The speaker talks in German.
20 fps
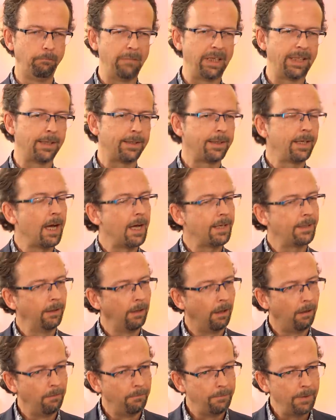Metastasen
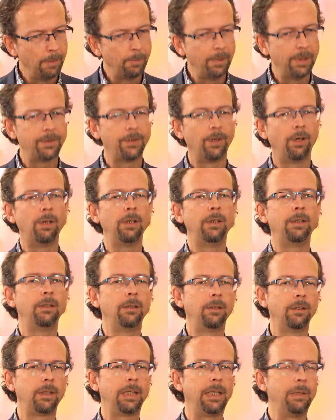in der
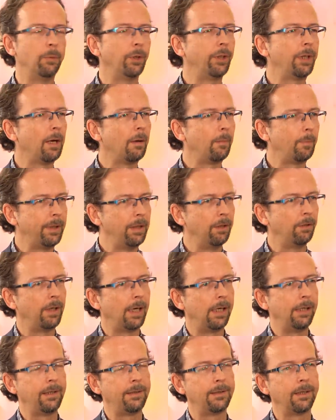Wirbelsäule, Chemotherapie und
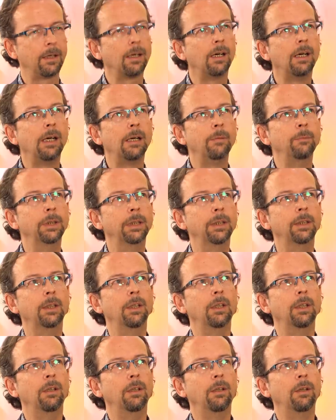all dieser Kram.
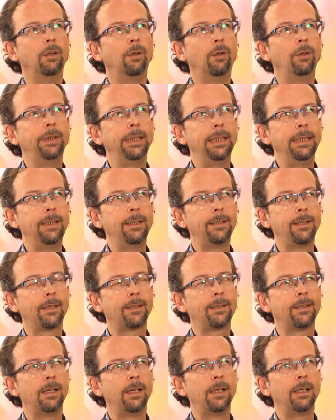Und in dieser
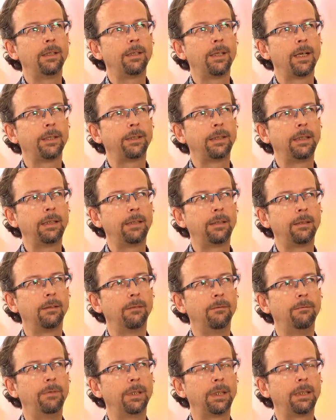Zeit hatte ich
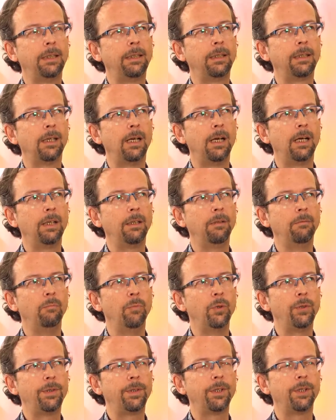wirklich ein
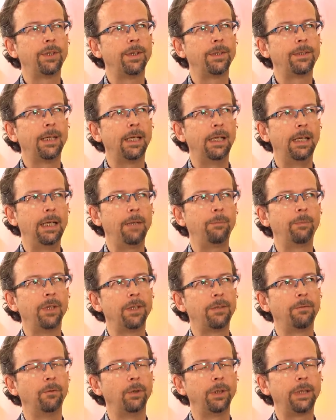mystisches
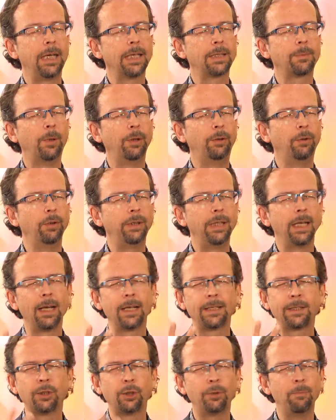Erlebnis, wo ich erstmal durch den
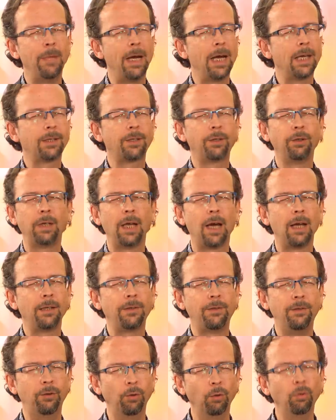ganzen Schmerz, durch
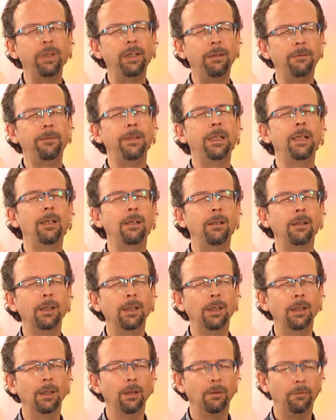alles durchfiel,
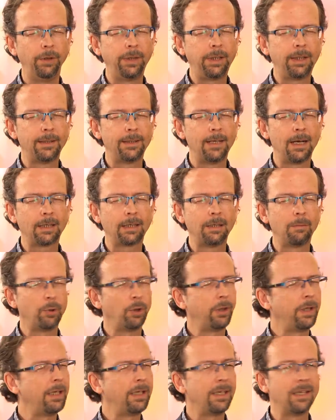wo ich gesagt habe,
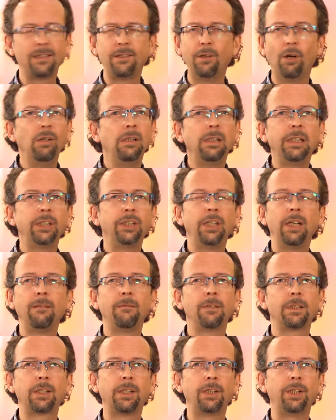okay, dann soll geschehen,
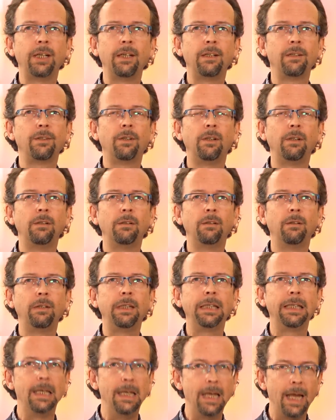was geschehen soll.
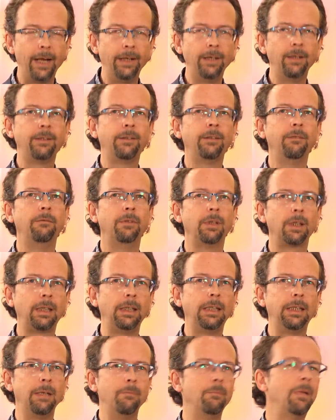Und ich landete
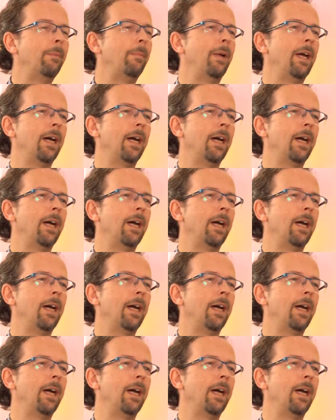wirklich in meinem